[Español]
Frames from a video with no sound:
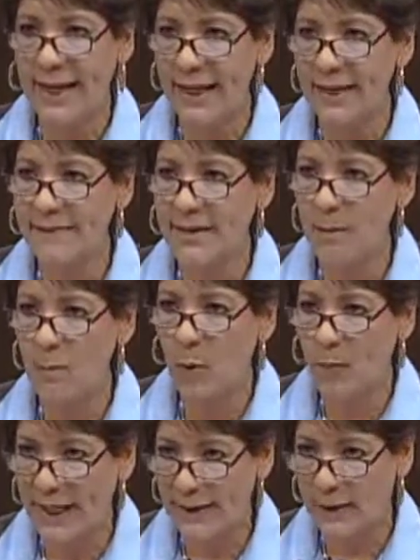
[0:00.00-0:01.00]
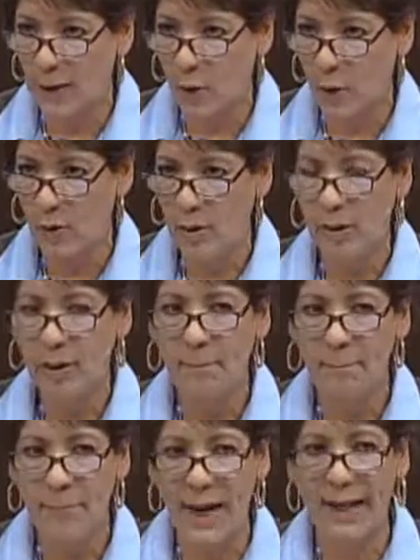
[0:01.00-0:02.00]
que en este momento
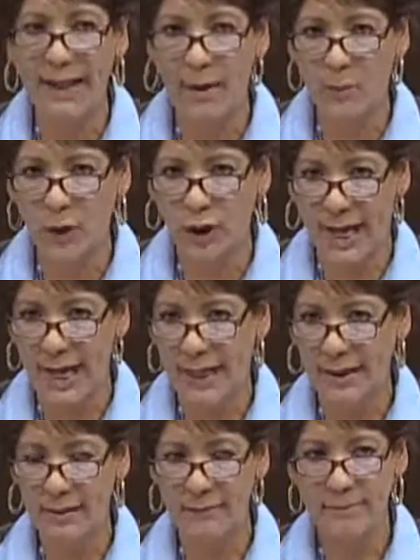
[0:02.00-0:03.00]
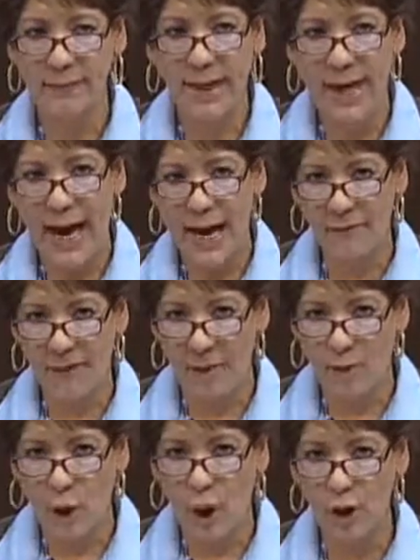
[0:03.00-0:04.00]
van a votar a
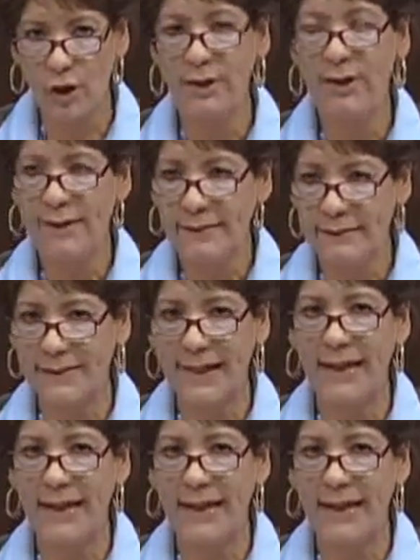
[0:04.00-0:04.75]
favor,